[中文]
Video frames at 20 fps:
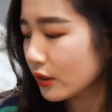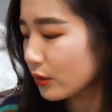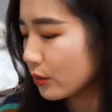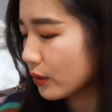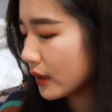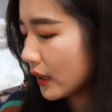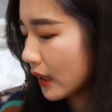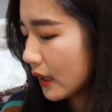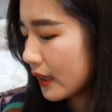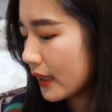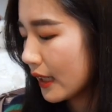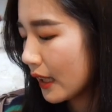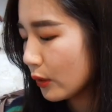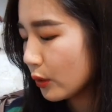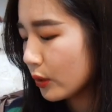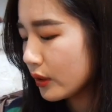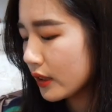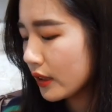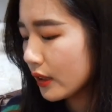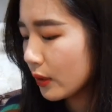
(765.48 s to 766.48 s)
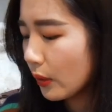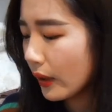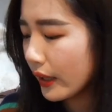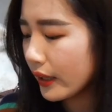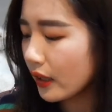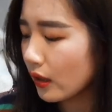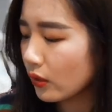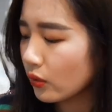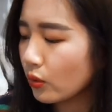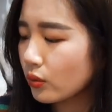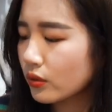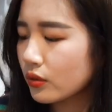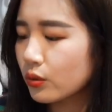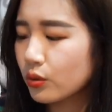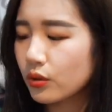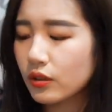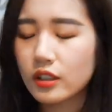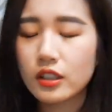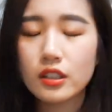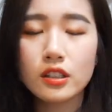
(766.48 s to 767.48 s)
呢，就是想跟大家推荐另外一样东西，
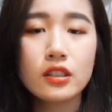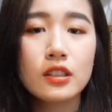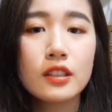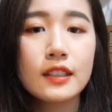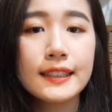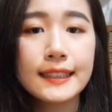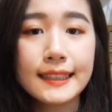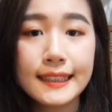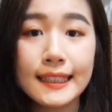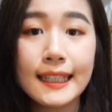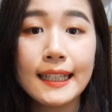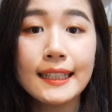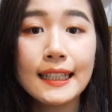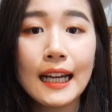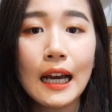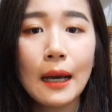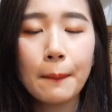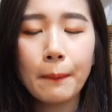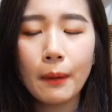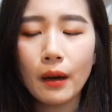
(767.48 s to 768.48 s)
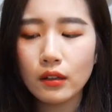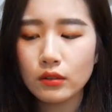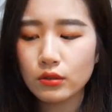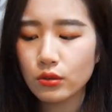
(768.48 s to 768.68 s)
就是洁牙棒，